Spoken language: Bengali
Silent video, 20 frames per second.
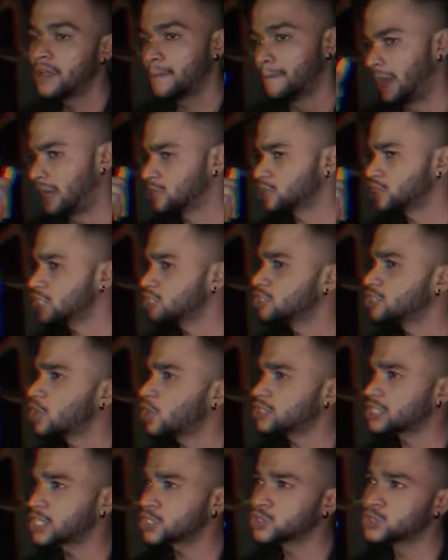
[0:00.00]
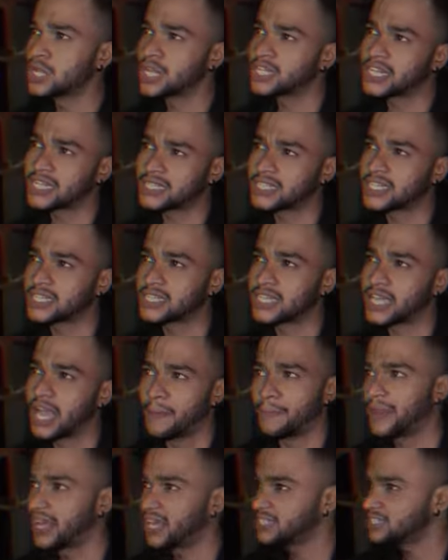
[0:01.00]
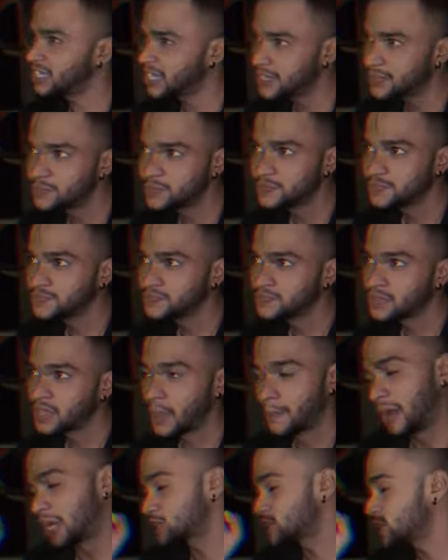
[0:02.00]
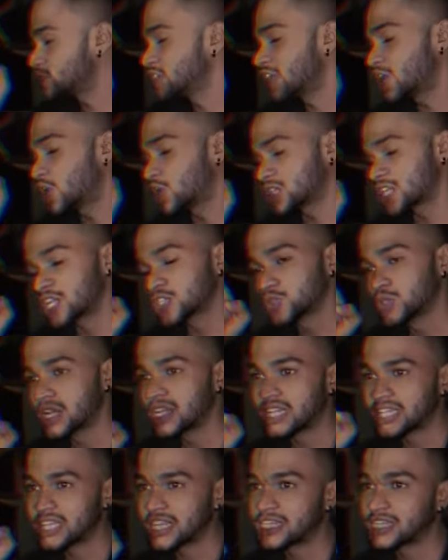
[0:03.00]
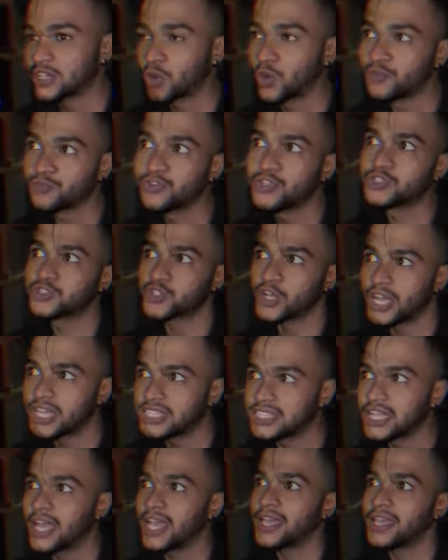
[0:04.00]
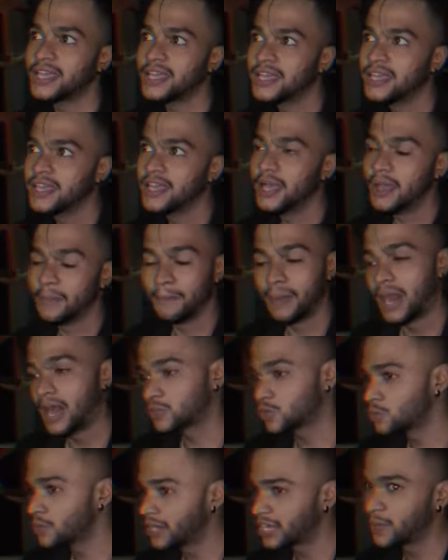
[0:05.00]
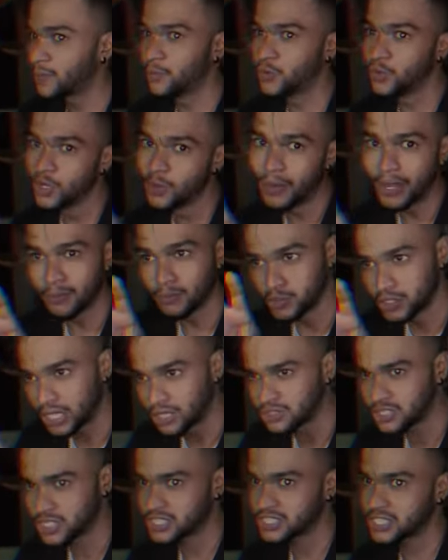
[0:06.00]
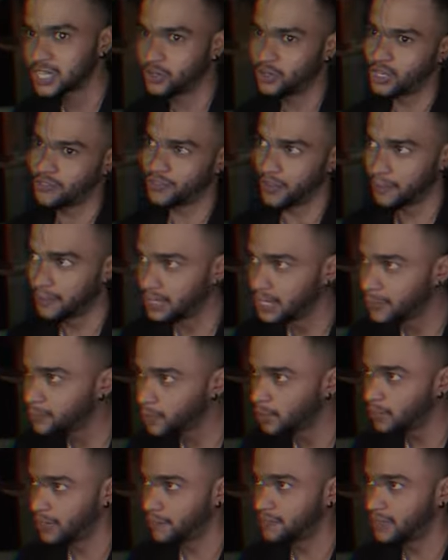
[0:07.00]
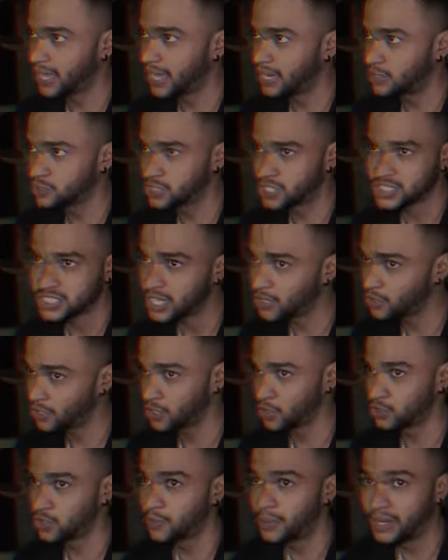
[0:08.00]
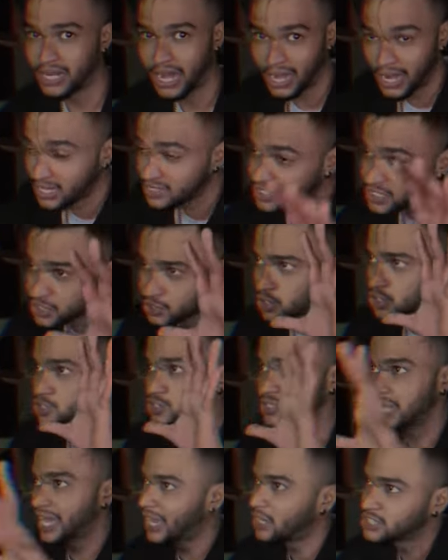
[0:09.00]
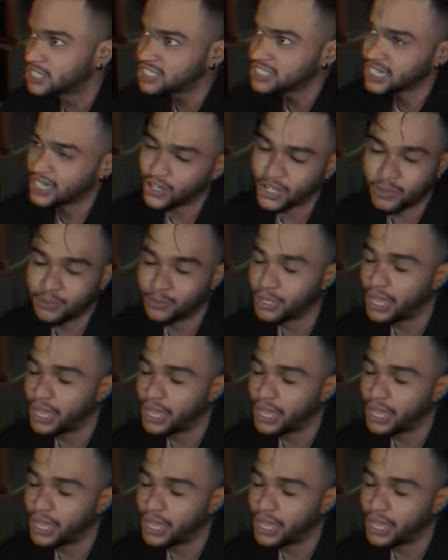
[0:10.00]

মানুষটা যদি কথা শোনার সাথে সাথে ঘাবড়ায় যায় মানুষের যে কথাটা শোনার সাথে সাথে কনফিউজড হয়ে যায় বা তোমাকে ভুলভাল বোঝানোর চেষ্টা করে ফ্যামিলি প্রবলেম দেখানোর চেষ্টা করে অথবা নানান সিচুয়েশন দেখানোর চেষ্টা করে